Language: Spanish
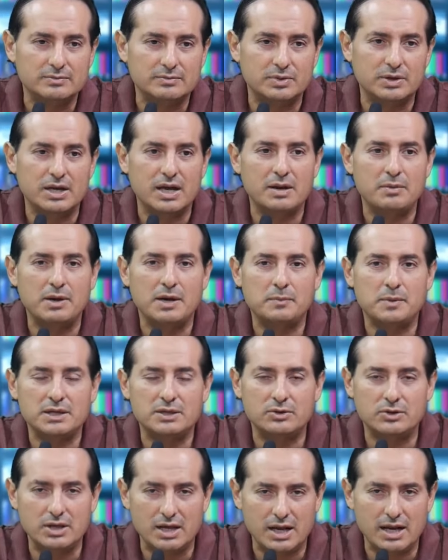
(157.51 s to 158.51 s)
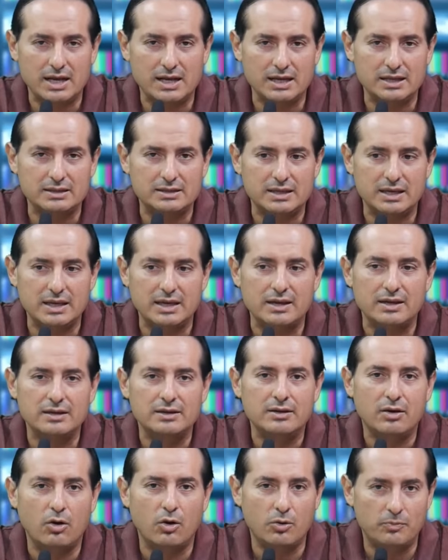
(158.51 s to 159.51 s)
Porque la mayoría de la gente
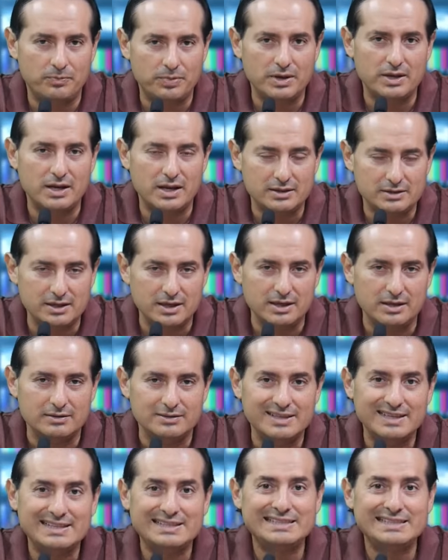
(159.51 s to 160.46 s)
opina así,